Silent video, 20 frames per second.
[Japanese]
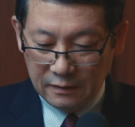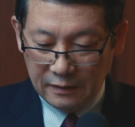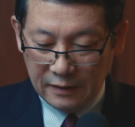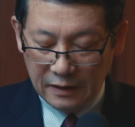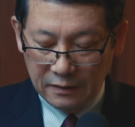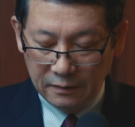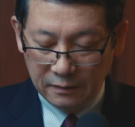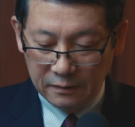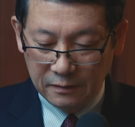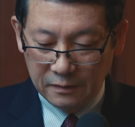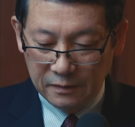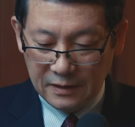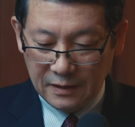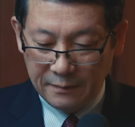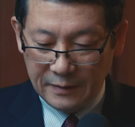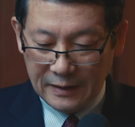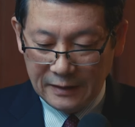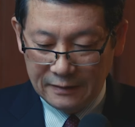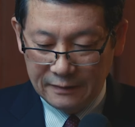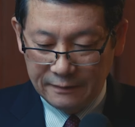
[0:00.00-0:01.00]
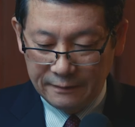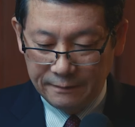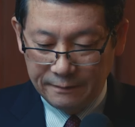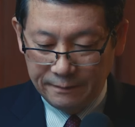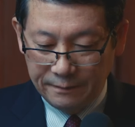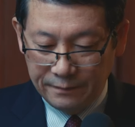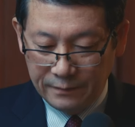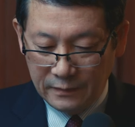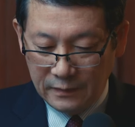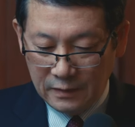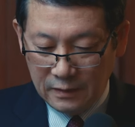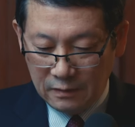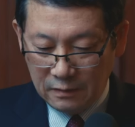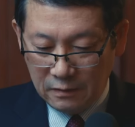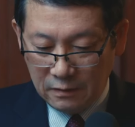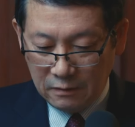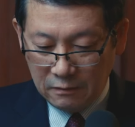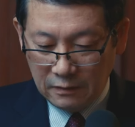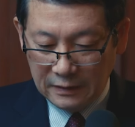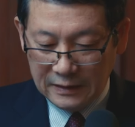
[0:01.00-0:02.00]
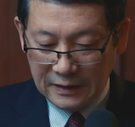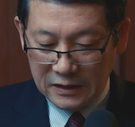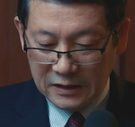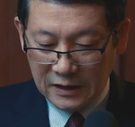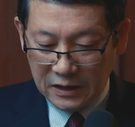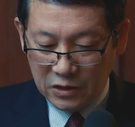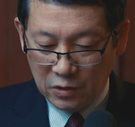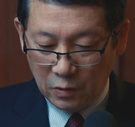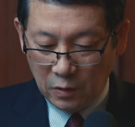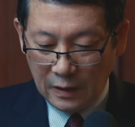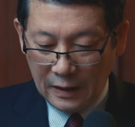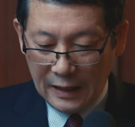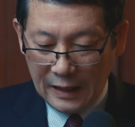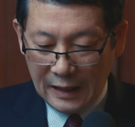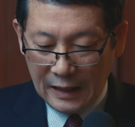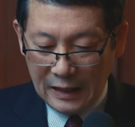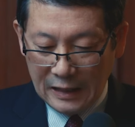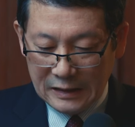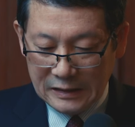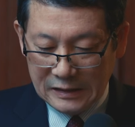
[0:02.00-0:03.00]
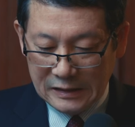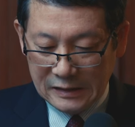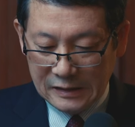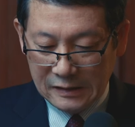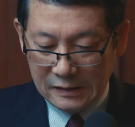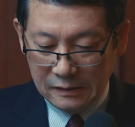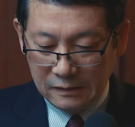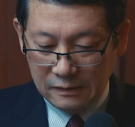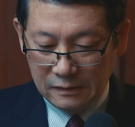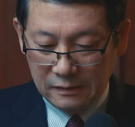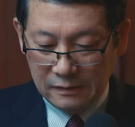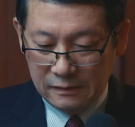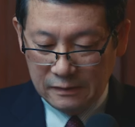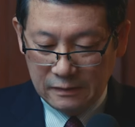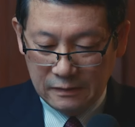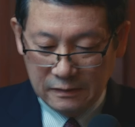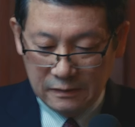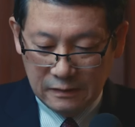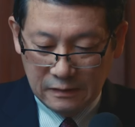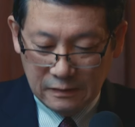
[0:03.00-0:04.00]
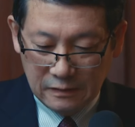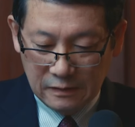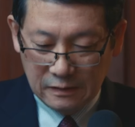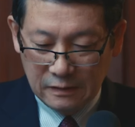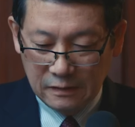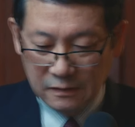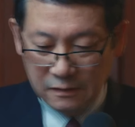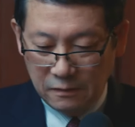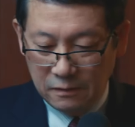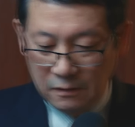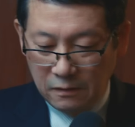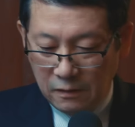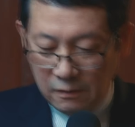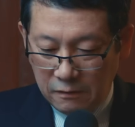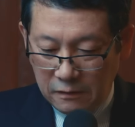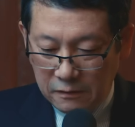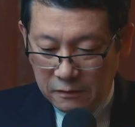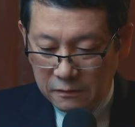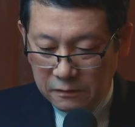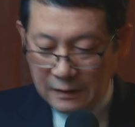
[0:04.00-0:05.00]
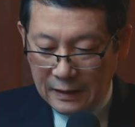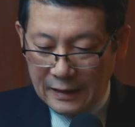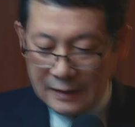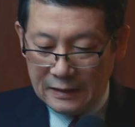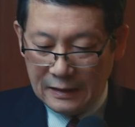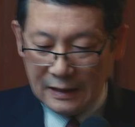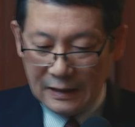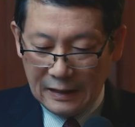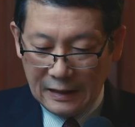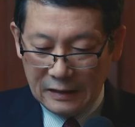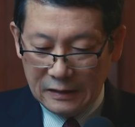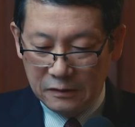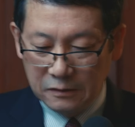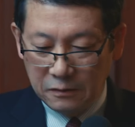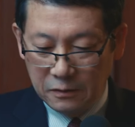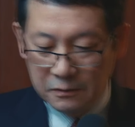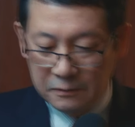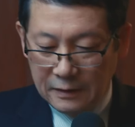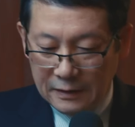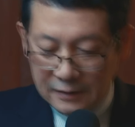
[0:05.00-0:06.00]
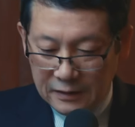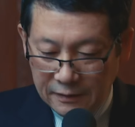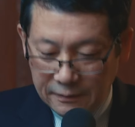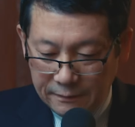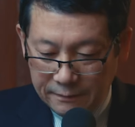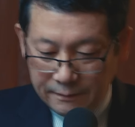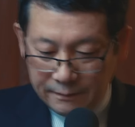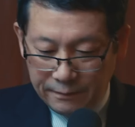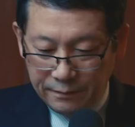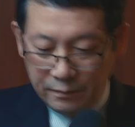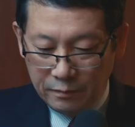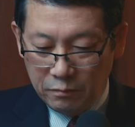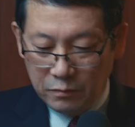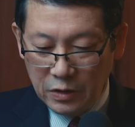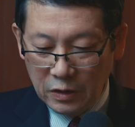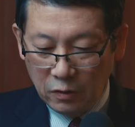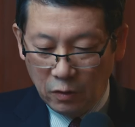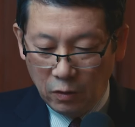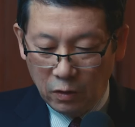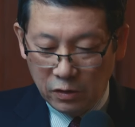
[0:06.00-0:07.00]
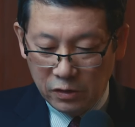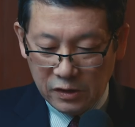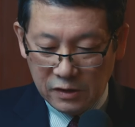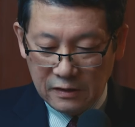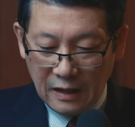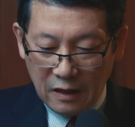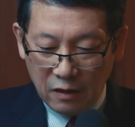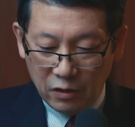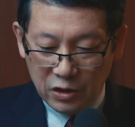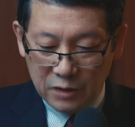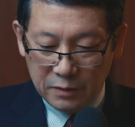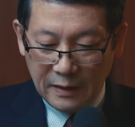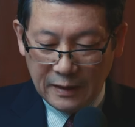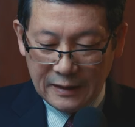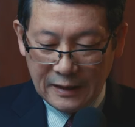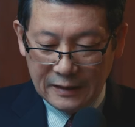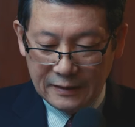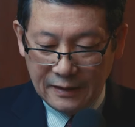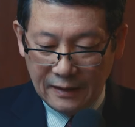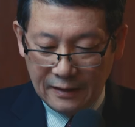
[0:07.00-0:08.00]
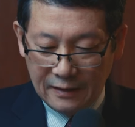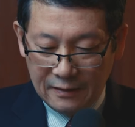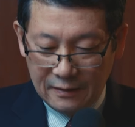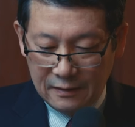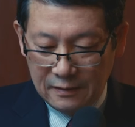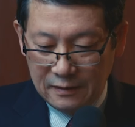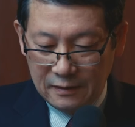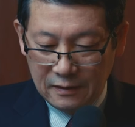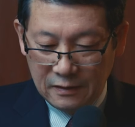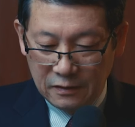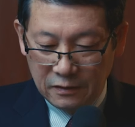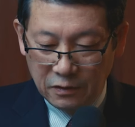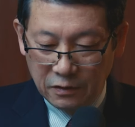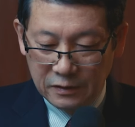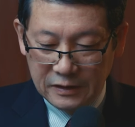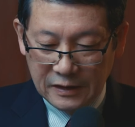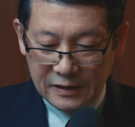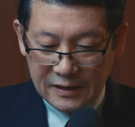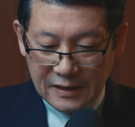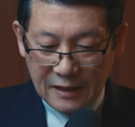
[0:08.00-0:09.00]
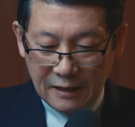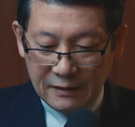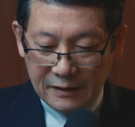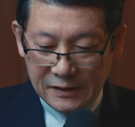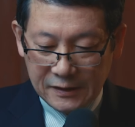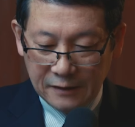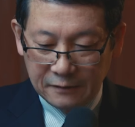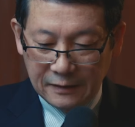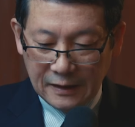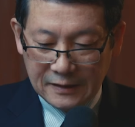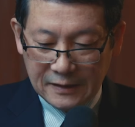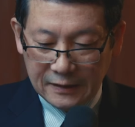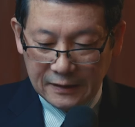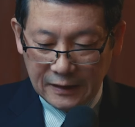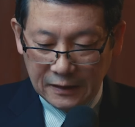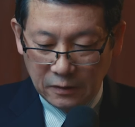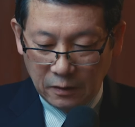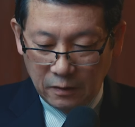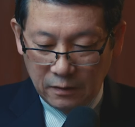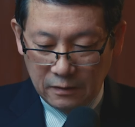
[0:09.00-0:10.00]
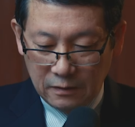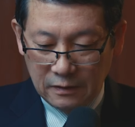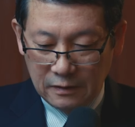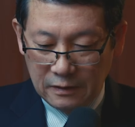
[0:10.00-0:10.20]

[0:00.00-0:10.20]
天皇お父様、私たちを愛する、その深い愛のゆえに、御子をすら惜しまないで世に使わしてくださったと。